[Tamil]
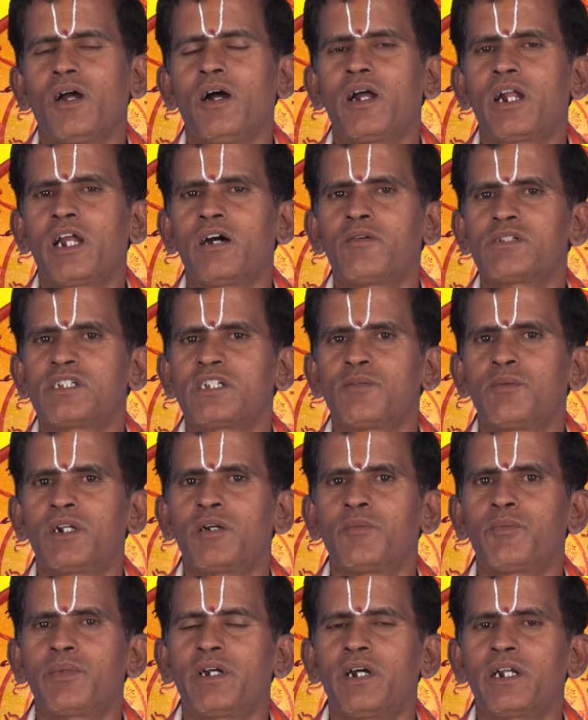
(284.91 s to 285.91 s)
அனாவசியமான
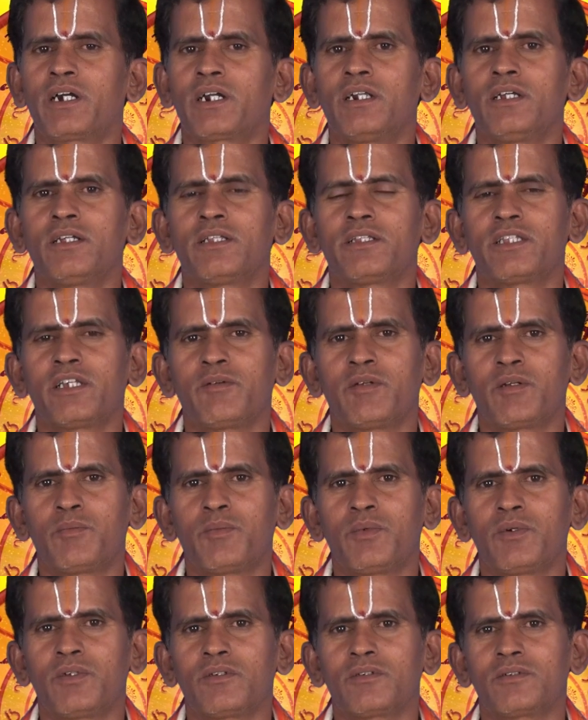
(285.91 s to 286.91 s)
பிரயாணங்களை
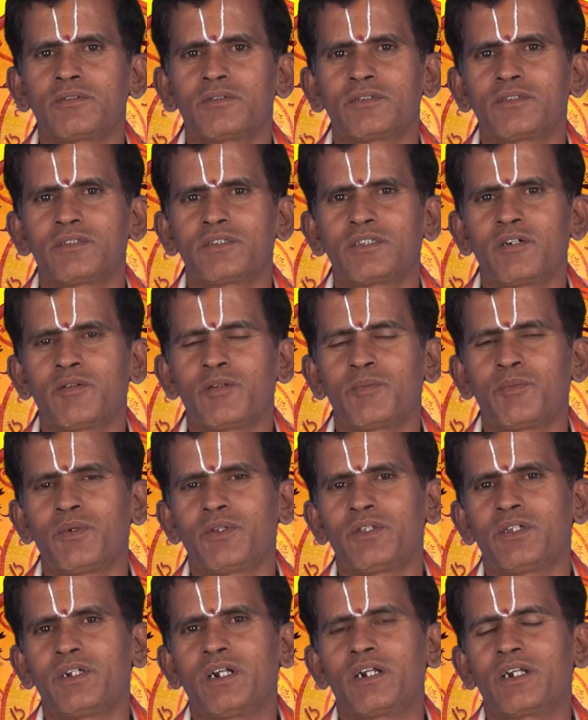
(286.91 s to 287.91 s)
தவிர்க்க
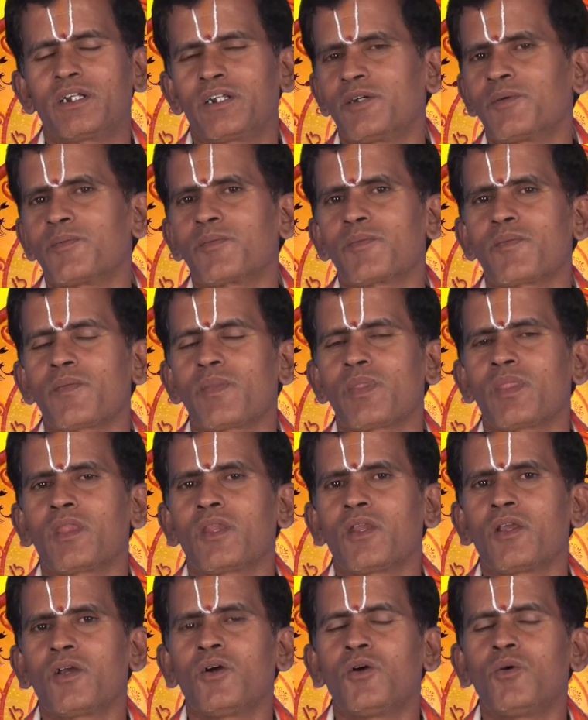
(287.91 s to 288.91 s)
தவிர்ப்பது நன்று
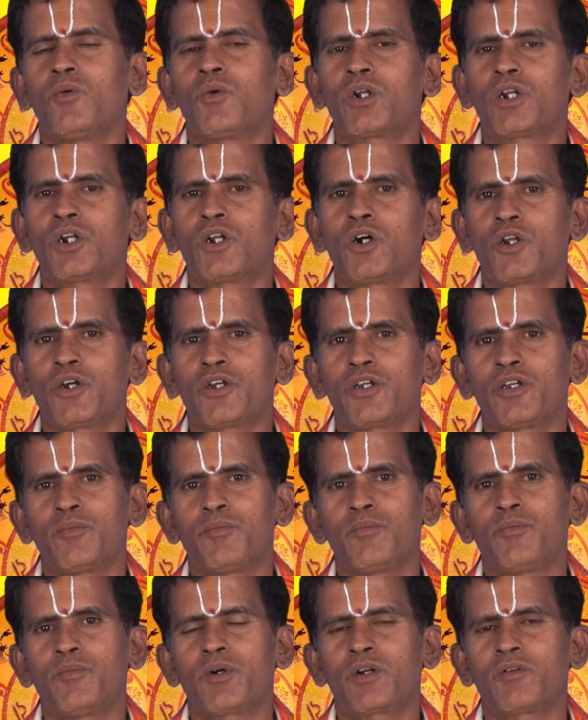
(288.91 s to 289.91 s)
உடல்
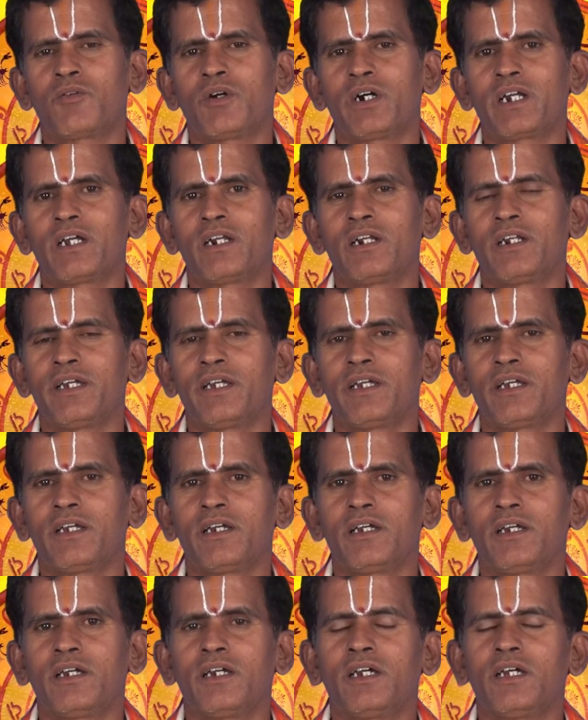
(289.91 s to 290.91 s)
ஆரோக்கியம் பரவாயில்லை
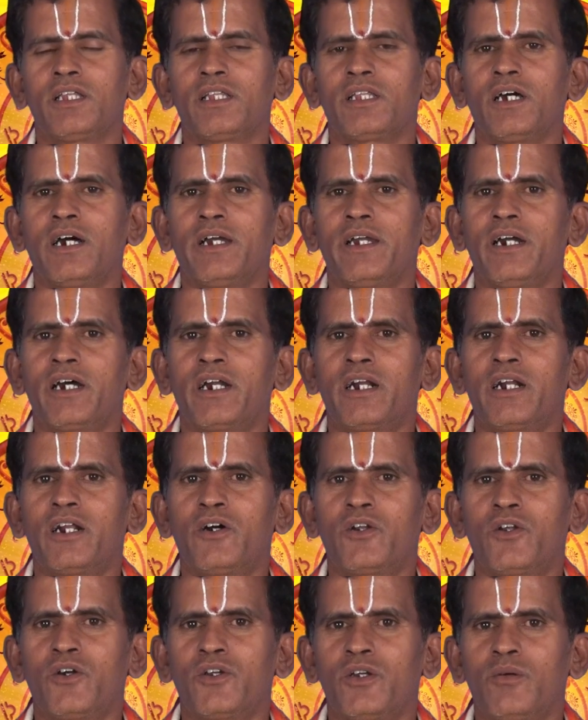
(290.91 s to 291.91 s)
தாயாரின்
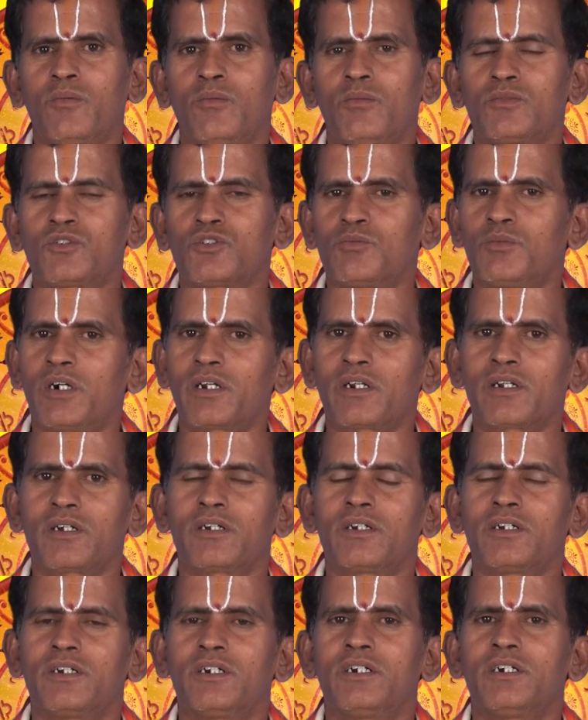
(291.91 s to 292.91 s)
ஆரோக்கியம் சுமார்
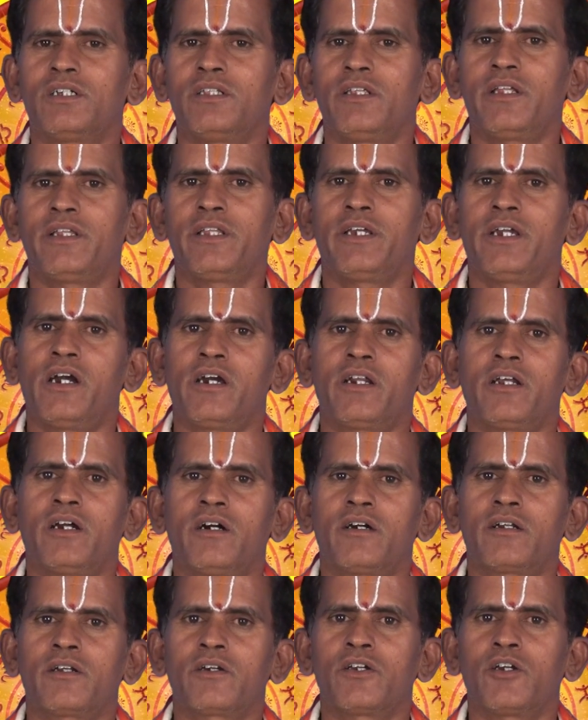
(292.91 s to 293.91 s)
தந்தையாரின்
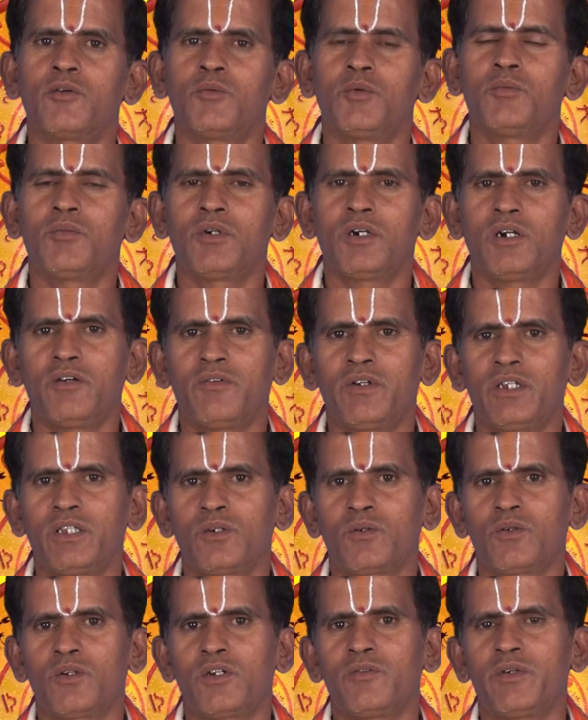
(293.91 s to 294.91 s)
ஆரோக்கியமும் கவனித்து
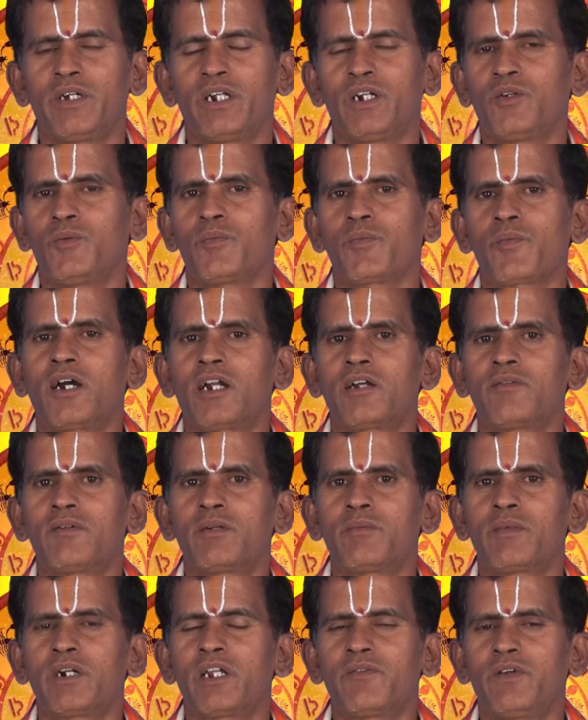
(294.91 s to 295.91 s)
கொள்ள வேண்டும் கணவன்
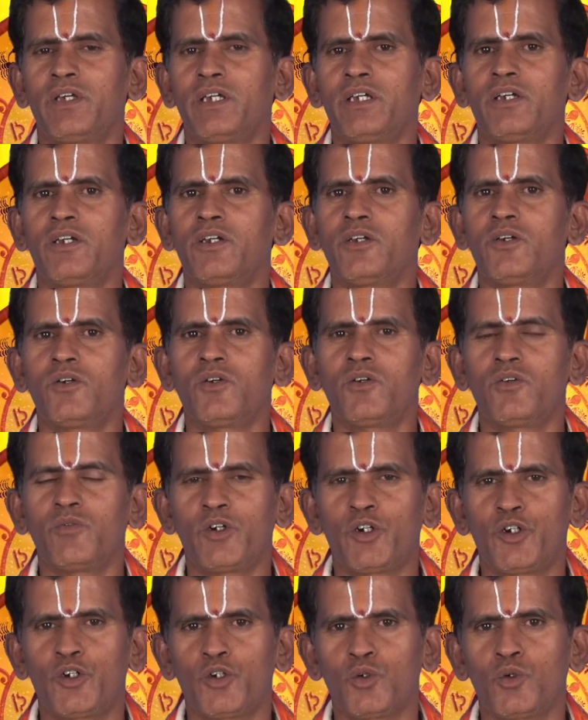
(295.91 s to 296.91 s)
மனைவி
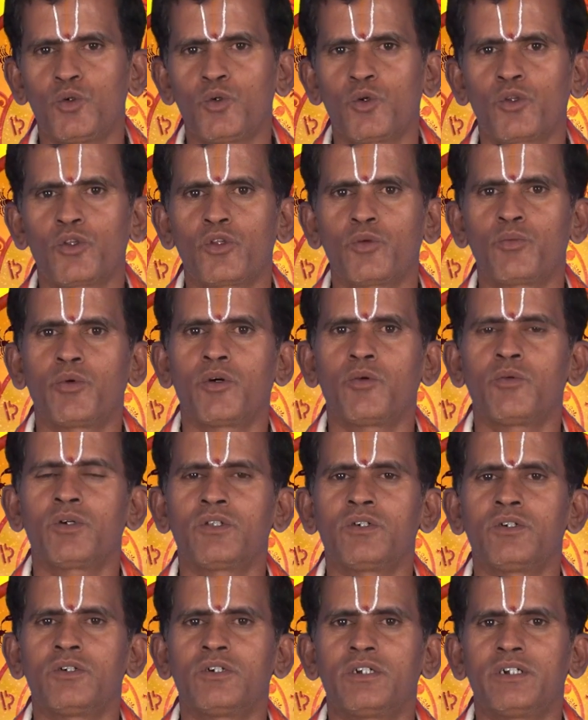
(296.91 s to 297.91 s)
விட்டு கொடுத்து
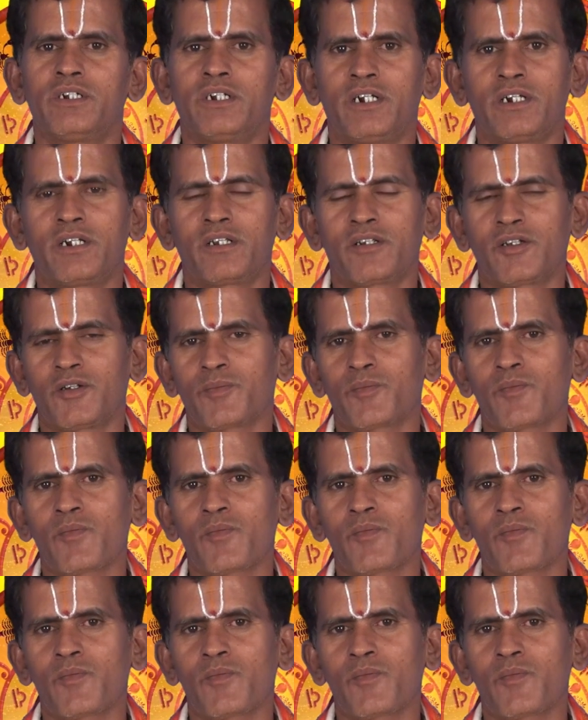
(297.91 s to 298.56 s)
போவது நன்று